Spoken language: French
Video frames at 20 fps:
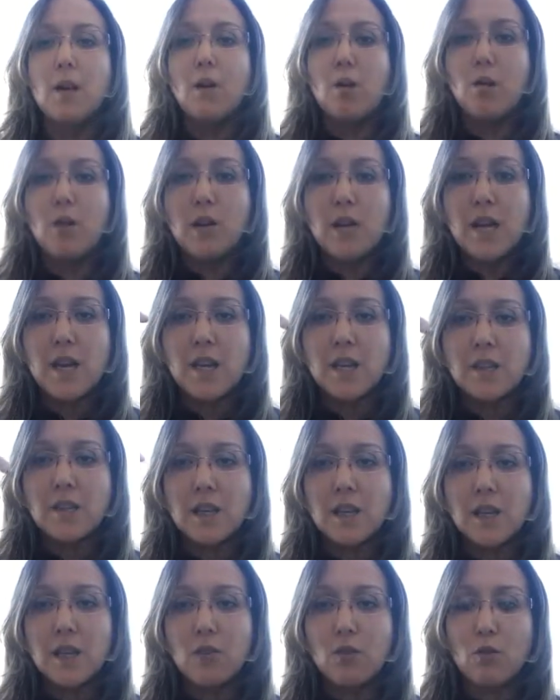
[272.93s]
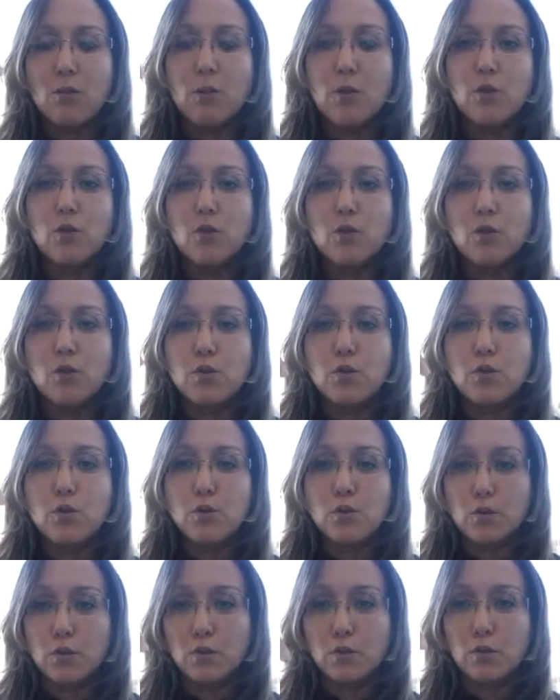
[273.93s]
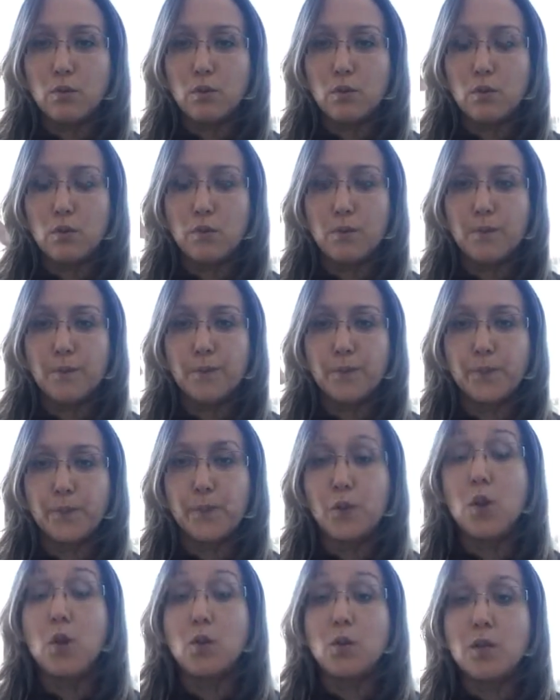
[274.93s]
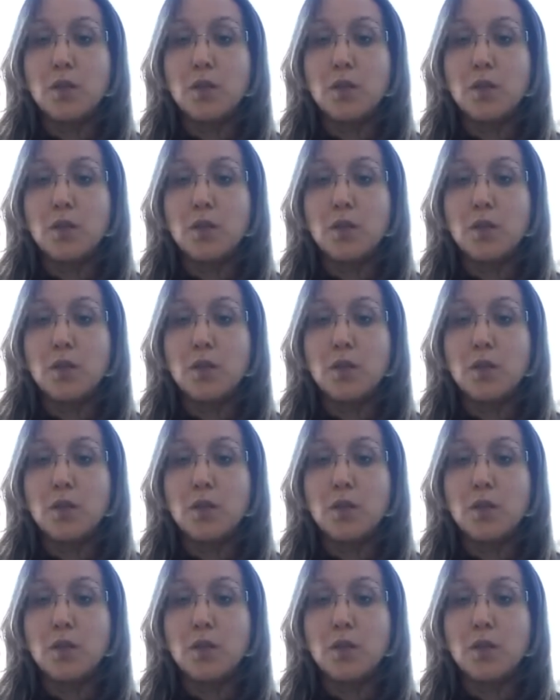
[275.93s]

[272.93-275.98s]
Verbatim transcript: Le lien est directement dans